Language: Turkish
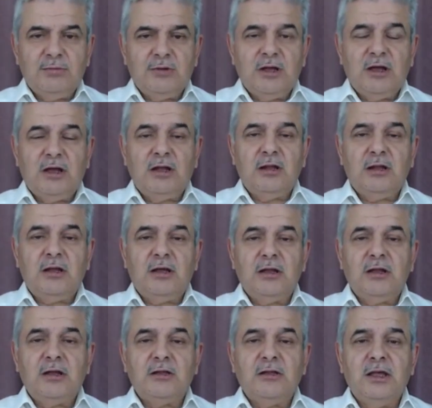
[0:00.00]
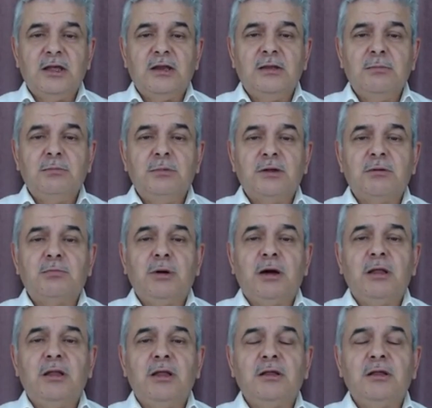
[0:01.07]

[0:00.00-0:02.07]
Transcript: hem de Allah'la derin bir